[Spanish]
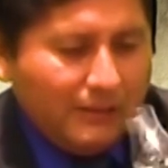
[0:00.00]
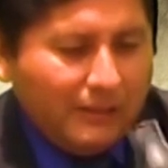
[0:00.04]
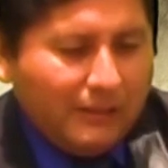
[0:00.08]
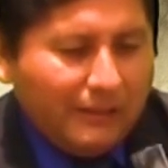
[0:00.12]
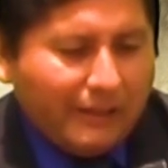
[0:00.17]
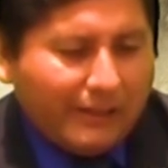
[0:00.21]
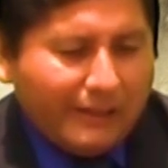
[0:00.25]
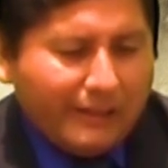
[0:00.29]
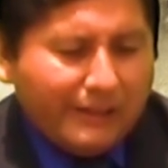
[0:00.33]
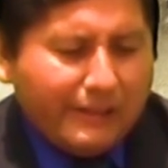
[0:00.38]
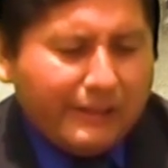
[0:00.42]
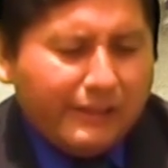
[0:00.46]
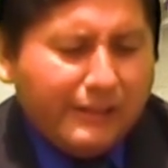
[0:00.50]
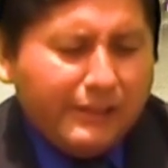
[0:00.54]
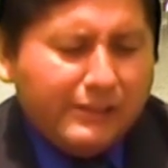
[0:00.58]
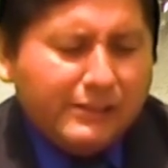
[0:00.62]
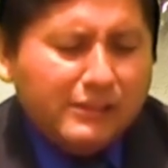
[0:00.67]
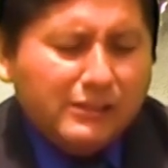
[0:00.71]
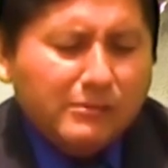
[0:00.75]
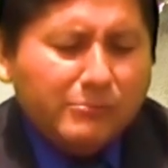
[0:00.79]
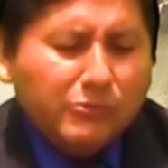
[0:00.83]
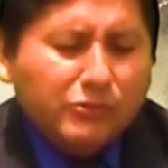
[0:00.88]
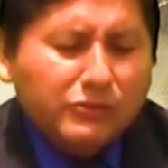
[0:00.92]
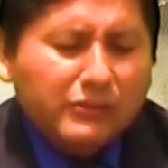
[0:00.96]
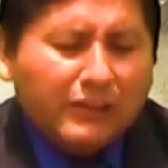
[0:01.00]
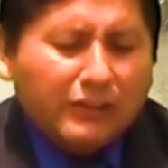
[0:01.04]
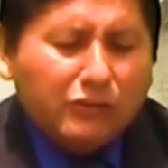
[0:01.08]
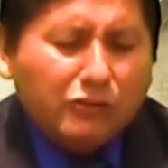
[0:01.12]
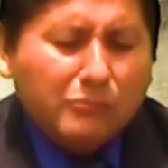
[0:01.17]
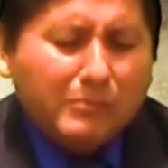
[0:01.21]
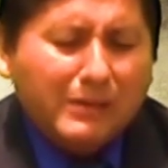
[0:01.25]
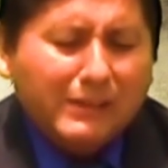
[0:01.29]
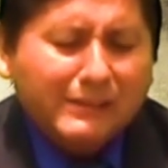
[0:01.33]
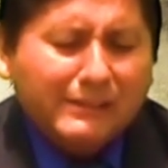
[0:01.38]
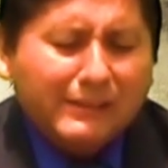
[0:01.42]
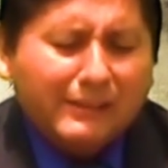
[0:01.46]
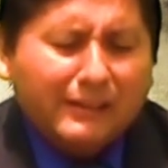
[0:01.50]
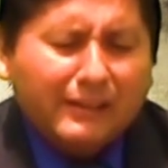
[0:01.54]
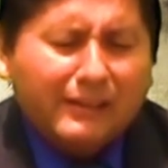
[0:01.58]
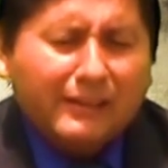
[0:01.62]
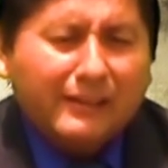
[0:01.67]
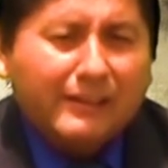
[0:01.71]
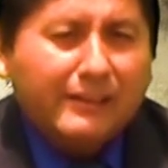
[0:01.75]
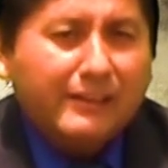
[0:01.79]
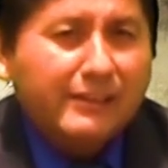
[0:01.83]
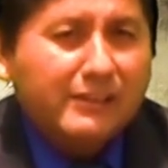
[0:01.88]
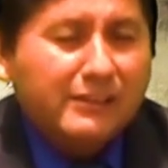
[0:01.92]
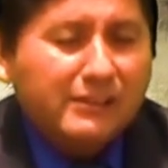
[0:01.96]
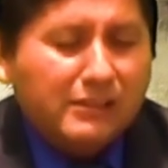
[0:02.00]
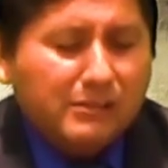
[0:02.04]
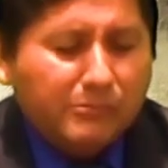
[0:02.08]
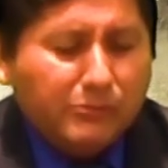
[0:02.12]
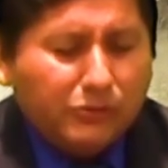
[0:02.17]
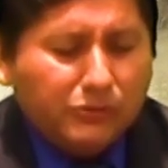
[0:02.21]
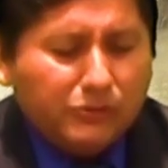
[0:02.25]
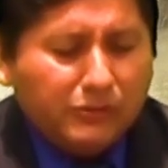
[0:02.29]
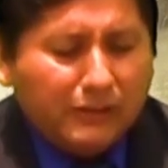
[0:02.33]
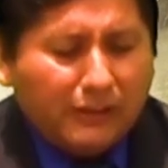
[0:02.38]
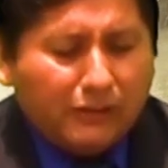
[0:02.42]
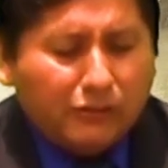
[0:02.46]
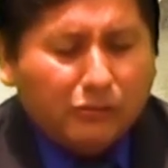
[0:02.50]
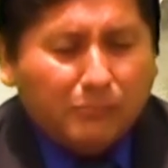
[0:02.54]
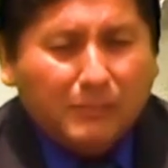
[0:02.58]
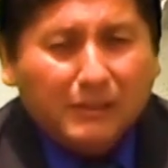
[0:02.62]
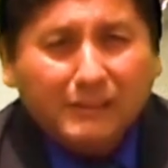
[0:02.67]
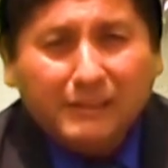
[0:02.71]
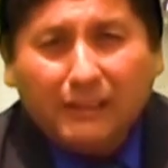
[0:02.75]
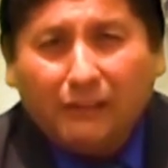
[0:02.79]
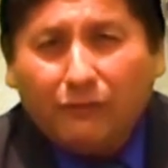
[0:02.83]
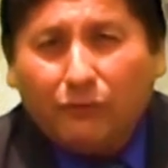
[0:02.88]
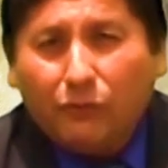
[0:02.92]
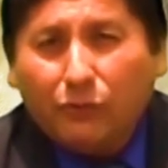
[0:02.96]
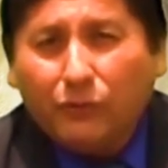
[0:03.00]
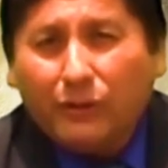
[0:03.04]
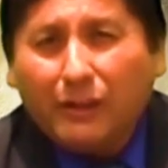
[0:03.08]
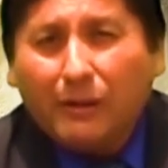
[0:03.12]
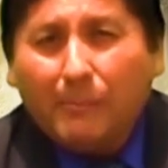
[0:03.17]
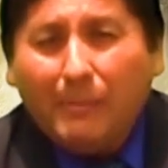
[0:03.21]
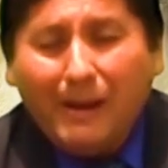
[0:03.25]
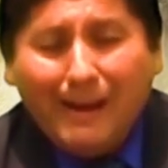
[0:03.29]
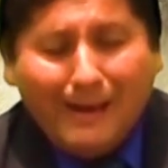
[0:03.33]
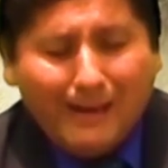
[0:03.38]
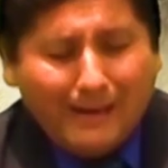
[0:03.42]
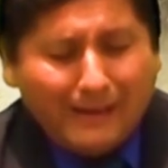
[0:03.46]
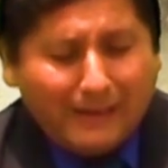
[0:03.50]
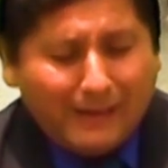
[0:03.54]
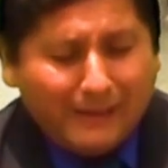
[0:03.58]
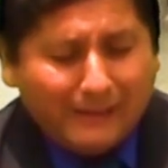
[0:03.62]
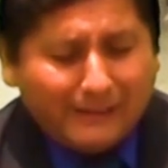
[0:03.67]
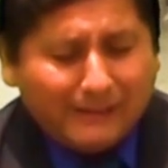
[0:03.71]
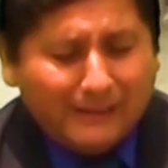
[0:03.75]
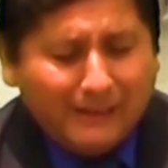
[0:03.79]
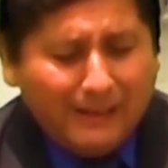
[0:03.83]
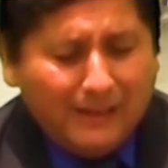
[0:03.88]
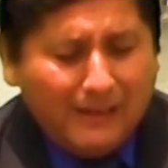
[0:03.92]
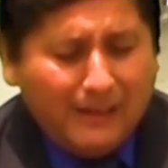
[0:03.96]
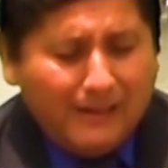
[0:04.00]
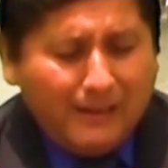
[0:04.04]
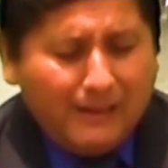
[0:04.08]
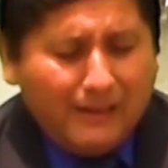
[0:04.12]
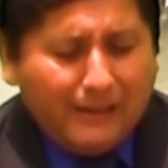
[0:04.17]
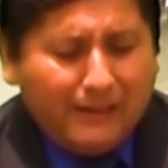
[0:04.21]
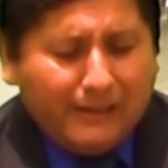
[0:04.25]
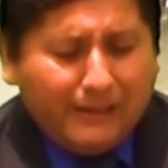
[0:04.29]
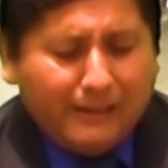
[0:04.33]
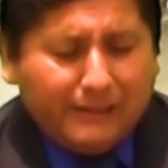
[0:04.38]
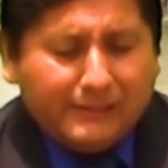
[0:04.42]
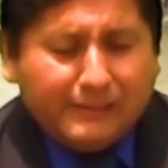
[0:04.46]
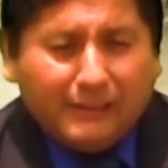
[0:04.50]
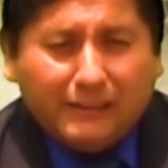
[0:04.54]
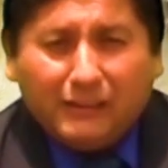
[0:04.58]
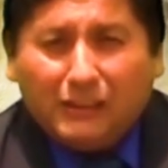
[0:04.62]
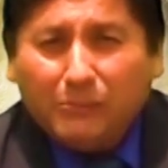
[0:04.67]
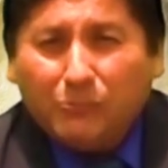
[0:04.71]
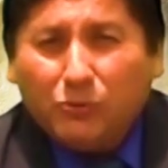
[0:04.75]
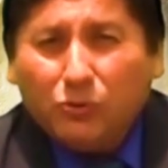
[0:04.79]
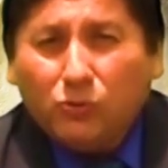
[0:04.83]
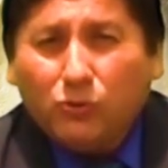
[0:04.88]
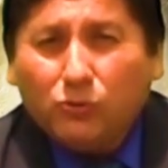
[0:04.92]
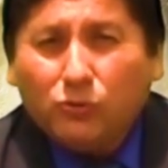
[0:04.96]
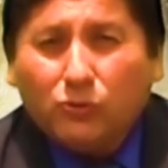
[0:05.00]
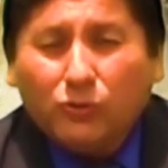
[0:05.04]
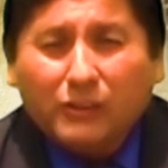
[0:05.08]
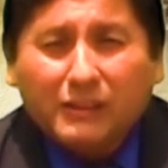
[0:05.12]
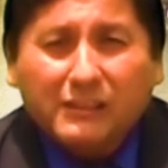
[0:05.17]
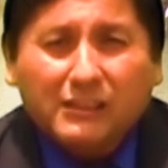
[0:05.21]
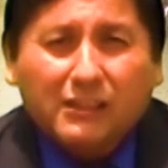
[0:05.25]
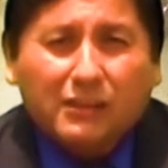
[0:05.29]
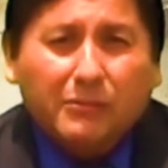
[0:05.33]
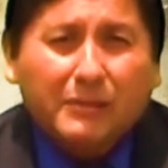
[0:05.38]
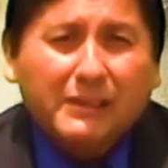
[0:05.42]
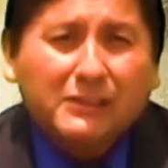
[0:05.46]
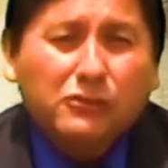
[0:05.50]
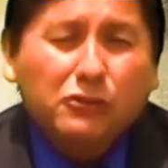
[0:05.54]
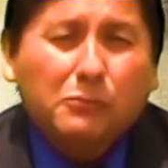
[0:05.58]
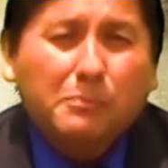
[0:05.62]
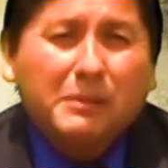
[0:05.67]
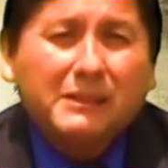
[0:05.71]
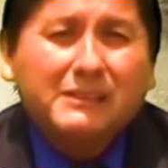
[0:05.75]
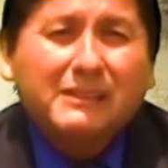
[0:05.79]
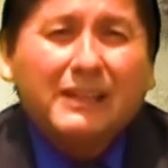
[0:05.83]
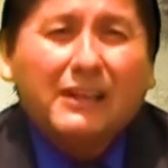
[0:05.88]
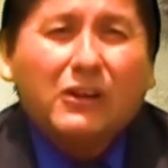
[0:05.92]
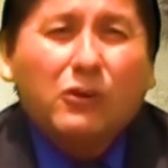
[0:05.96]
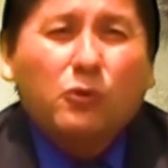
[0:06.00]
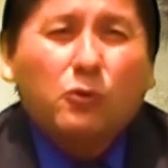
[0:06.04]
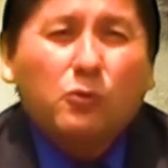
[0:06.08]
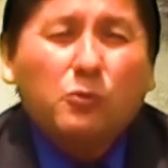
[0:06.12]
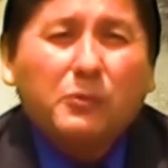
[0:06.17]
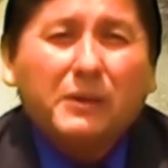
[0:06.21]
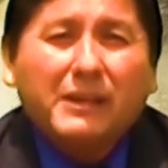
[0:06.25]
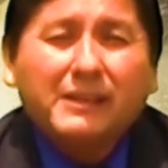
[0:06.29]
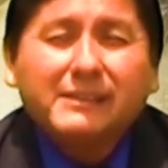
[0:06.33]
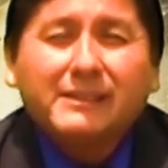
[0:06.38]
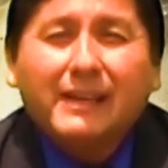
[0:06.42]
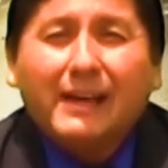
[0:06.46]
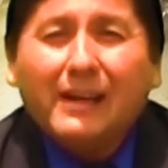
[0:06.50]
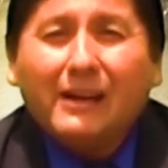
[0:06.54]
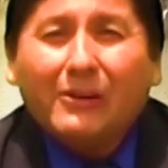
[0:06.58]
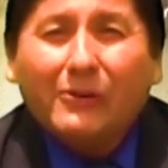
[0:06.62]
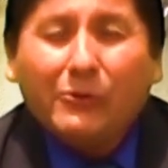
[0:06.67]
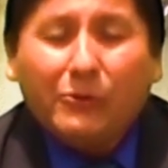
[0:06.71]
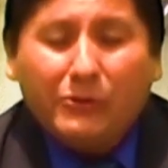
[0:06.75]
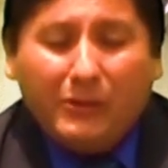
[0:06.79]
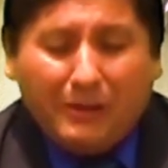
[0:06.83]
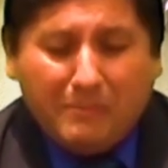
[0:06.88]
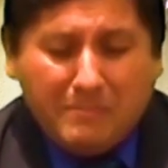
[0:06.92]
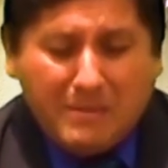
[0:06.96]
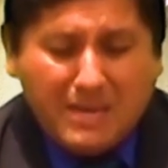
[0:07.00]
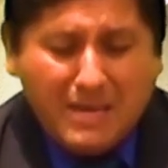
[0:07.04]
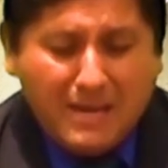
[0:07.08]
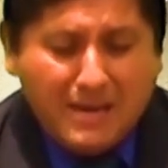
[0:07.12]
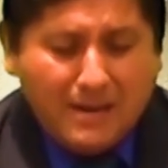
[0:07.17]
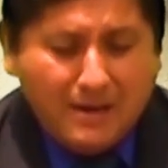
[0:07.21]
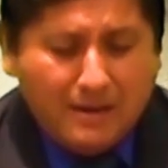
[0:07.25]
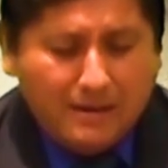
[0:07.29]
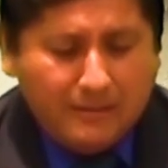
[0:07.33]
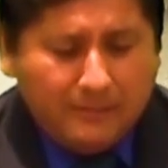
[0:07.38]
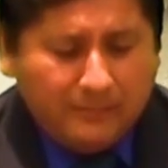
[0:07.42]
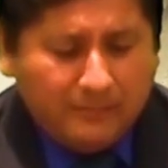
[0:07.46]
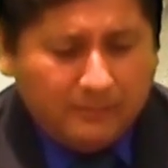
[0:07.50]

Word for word: Riquísimos aromas, riquísimos aromas a flores blancas, eh, sentimos los toques herbáceos, pasas rubias, algo de miel,